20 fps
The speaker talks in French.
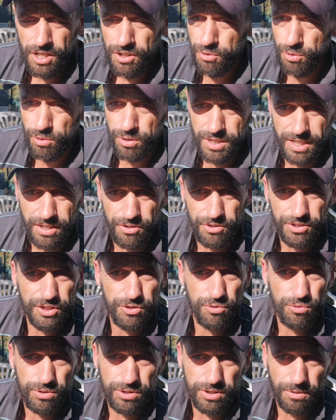Donc là, on est
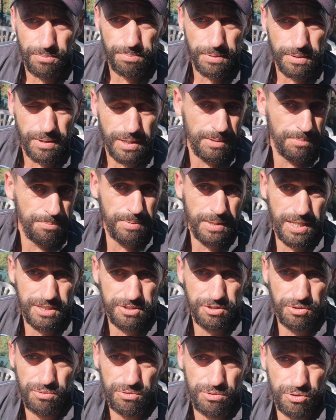tous en
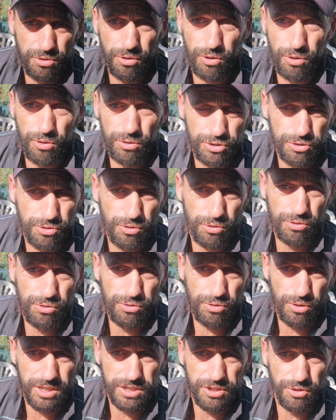préparation de
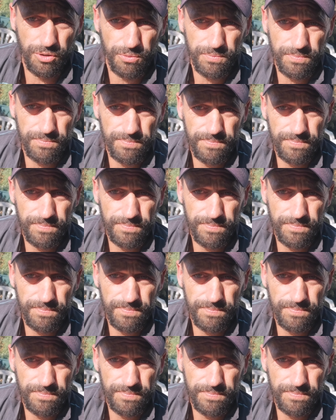restructuration.